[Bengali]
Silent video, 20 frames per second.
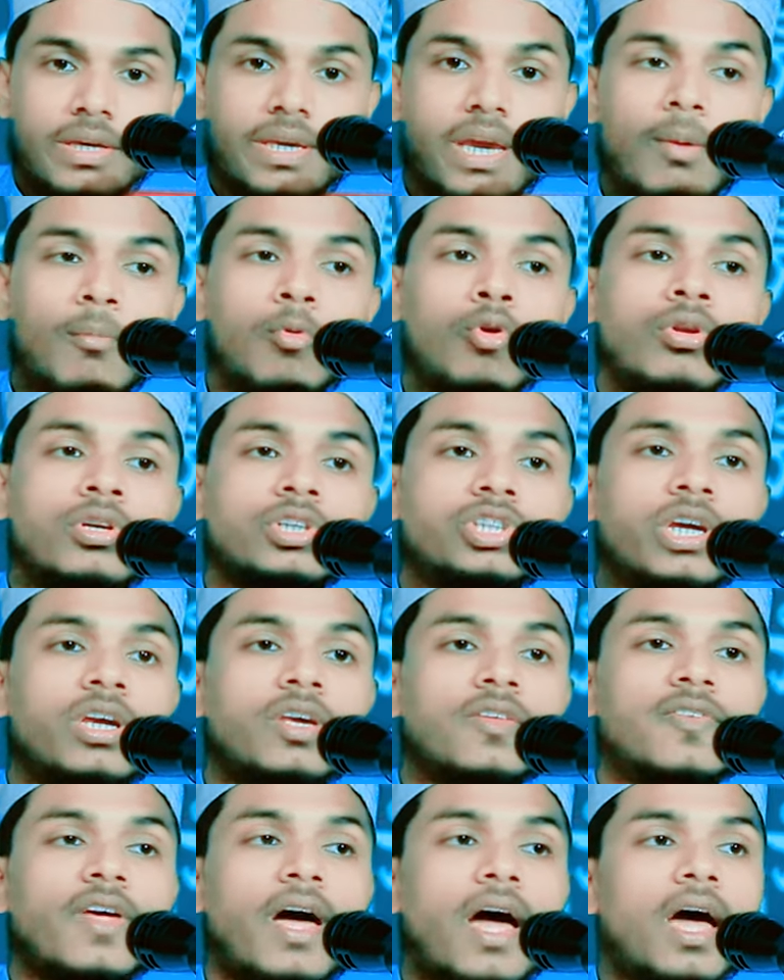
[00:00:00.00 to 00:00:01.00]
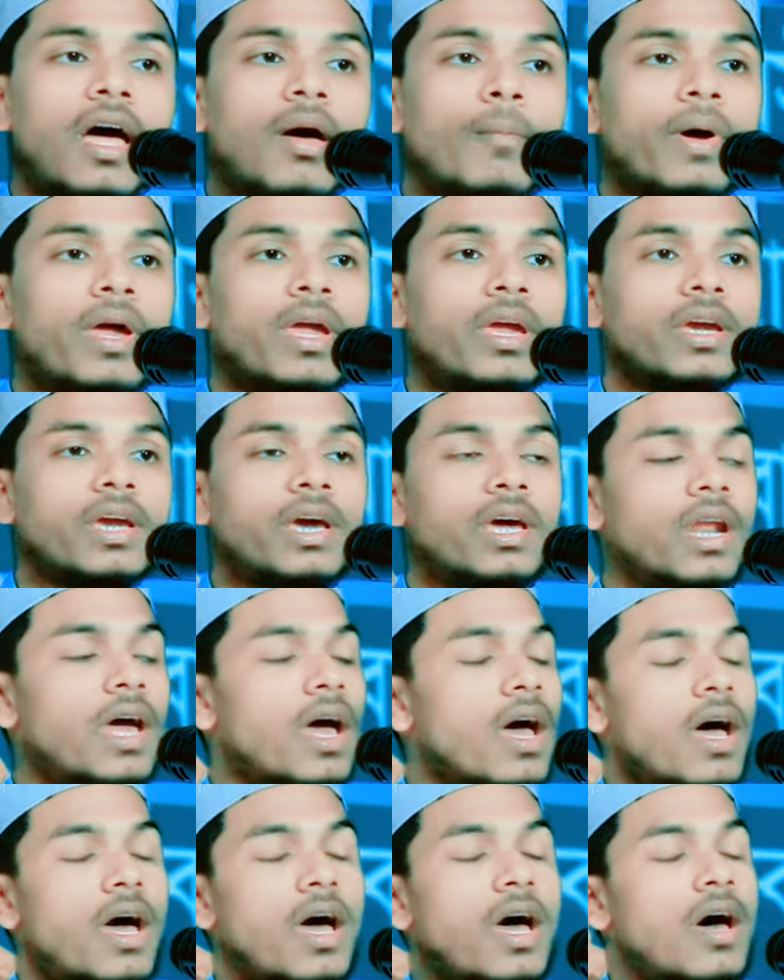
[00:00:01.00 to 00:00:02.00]
কেমন সেই সাহাবাই
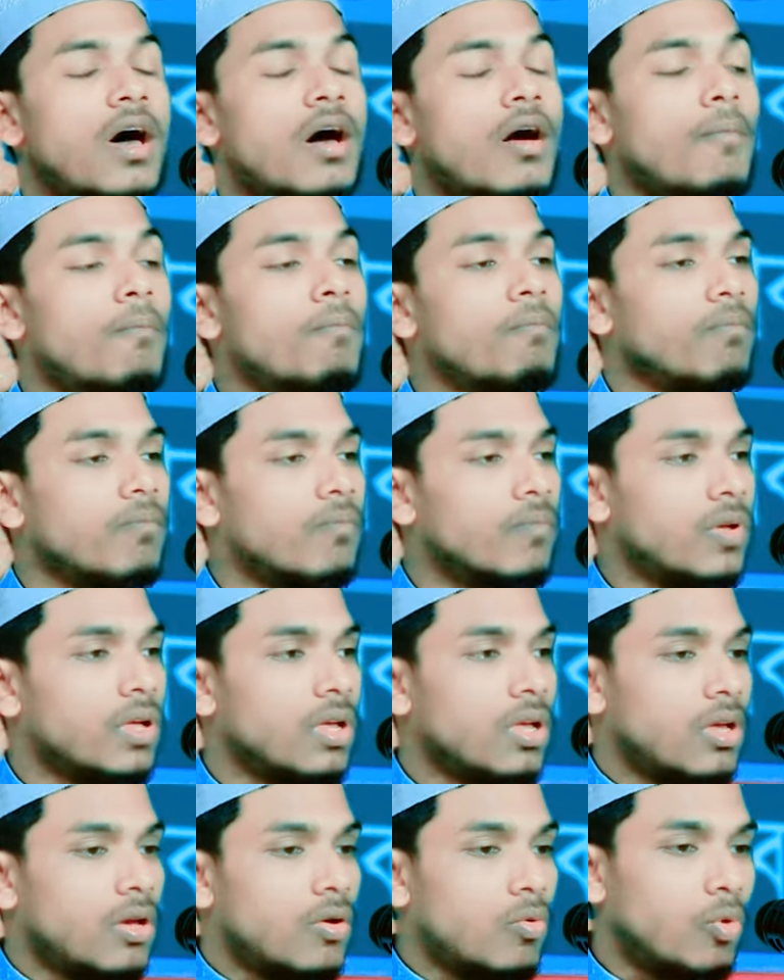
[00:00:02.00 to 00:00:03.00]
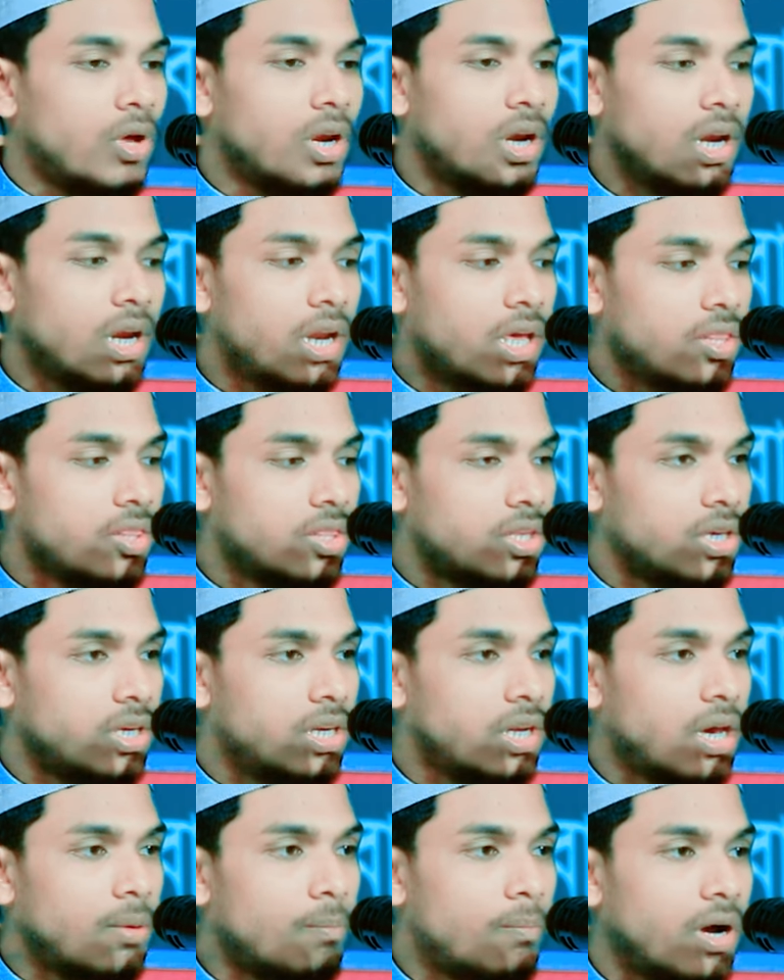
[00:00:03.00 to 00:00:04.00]
কেরাম
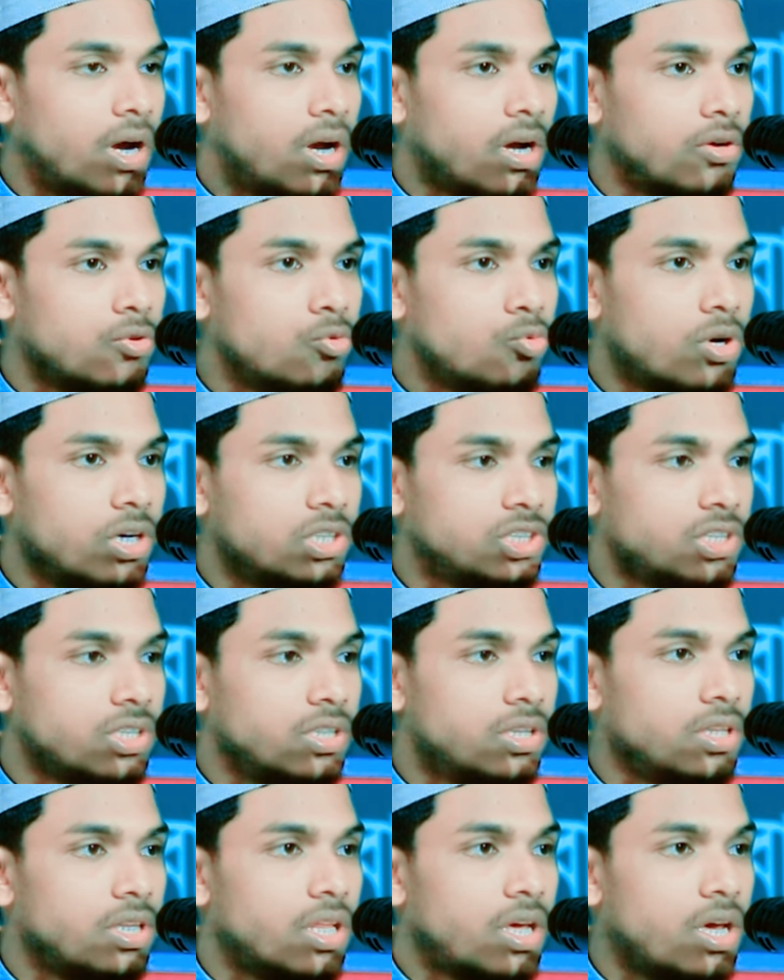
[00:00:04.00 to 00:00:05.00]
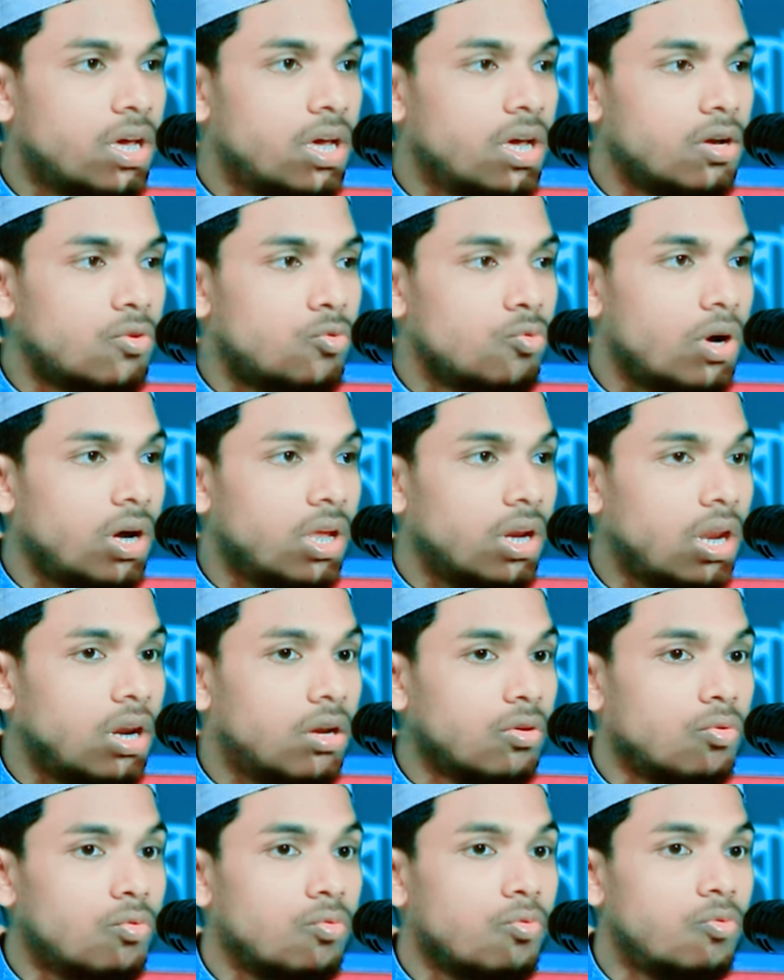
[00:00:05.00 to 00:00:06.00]
والذين معه أشداء على
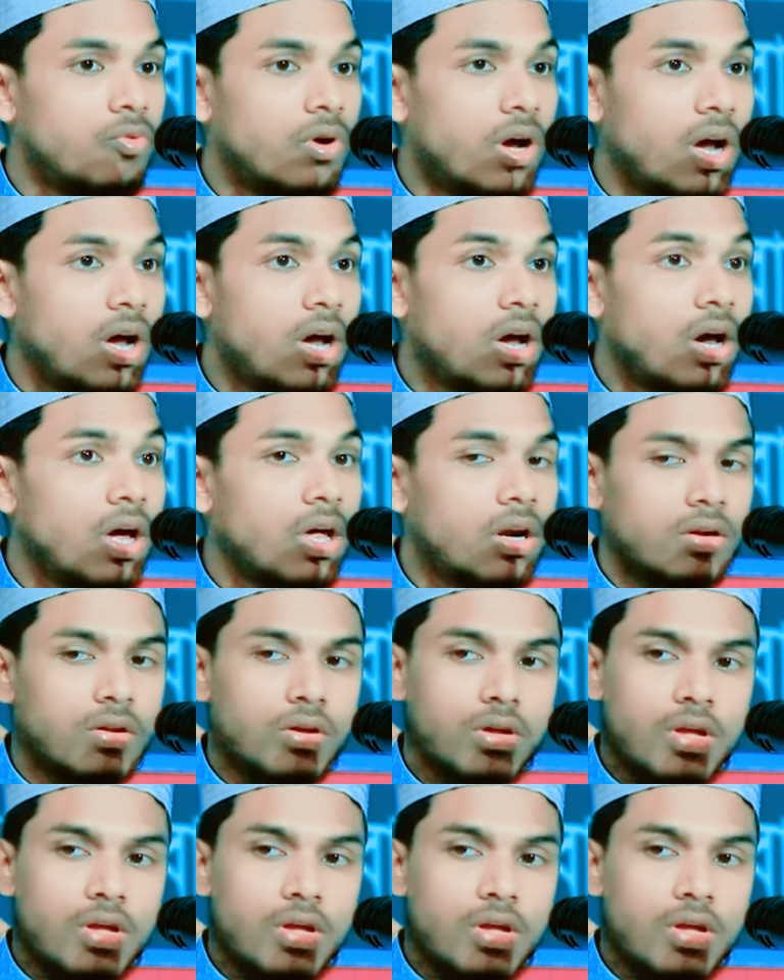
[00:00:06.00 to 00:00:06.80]
الكفار